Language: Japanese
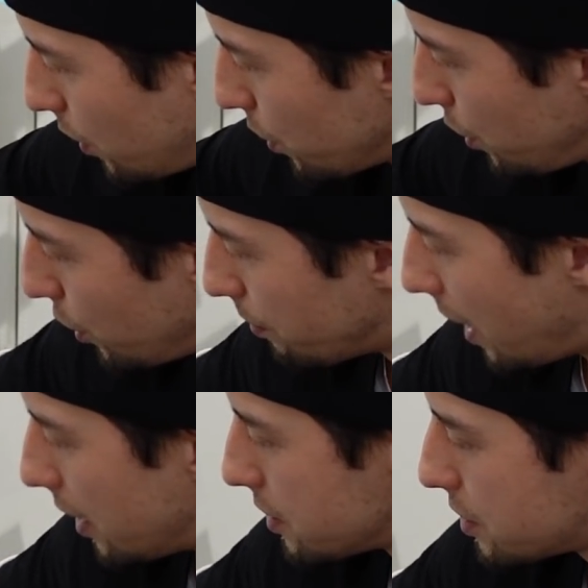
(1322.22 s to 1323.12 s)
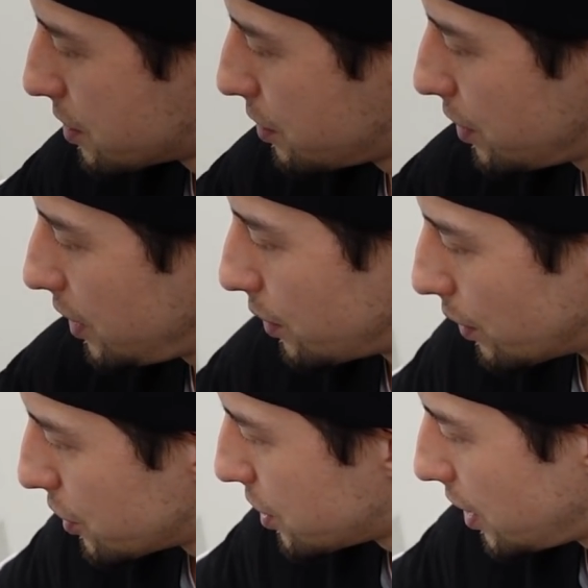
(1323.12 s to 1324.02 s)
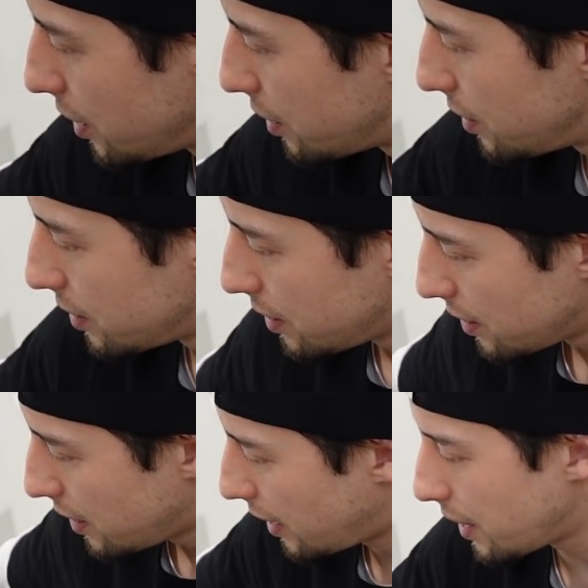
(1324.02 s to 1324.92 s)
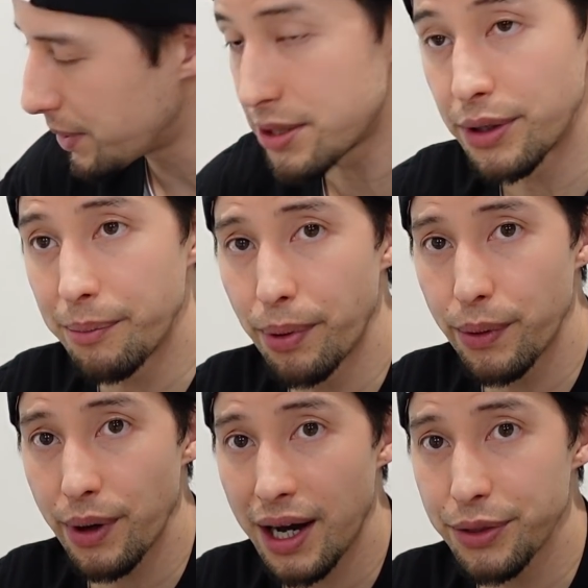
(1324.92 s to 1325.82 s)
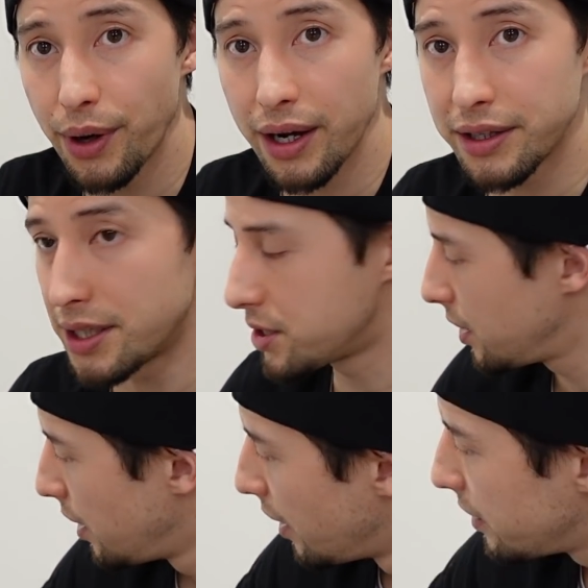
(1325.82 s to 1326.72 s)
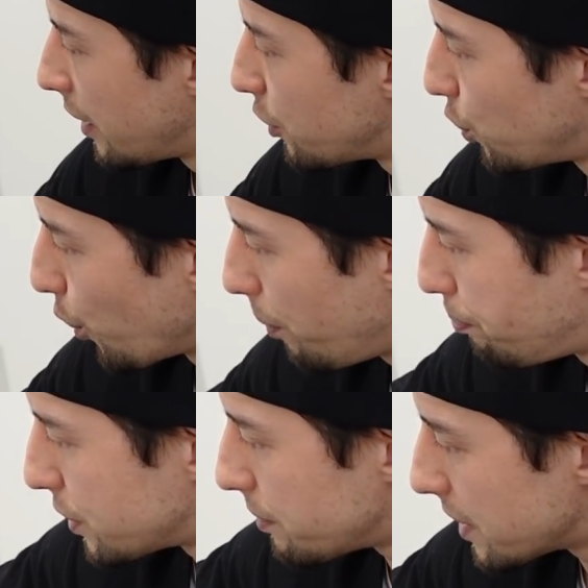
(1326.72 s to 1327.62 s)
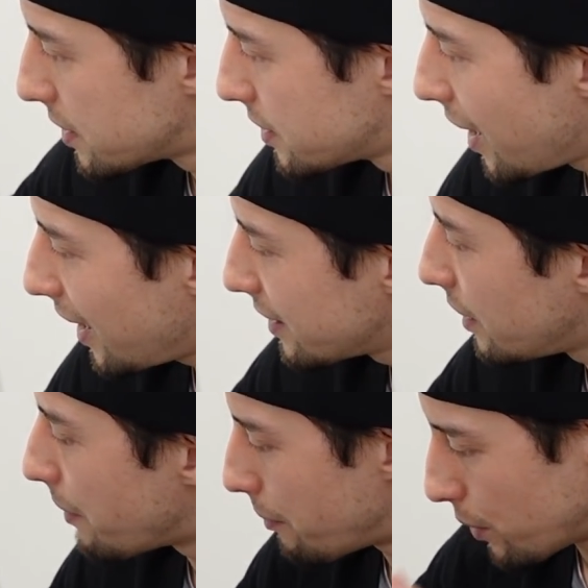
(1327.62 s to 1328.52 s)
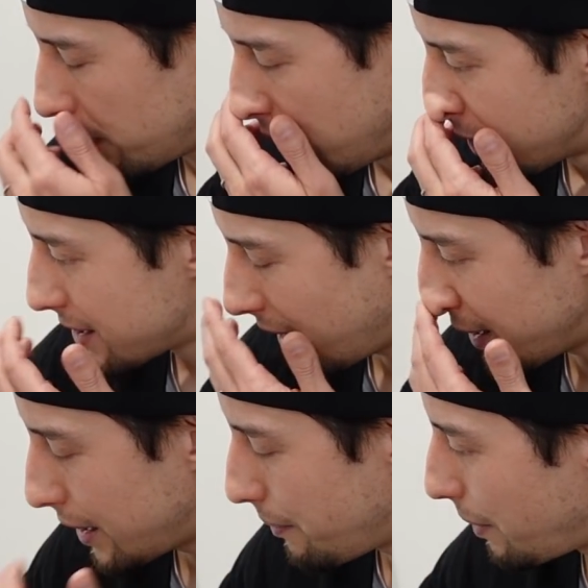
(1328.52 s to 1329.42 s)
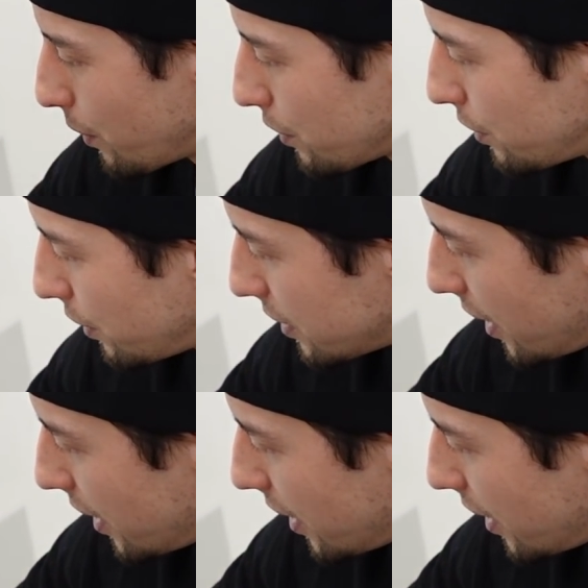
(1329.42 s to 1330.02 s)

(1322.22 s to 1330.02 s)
このようにまあスクリーンをしてかけますよねボールハンドラーに対して。でドロップします下がって守る。下がって守るのに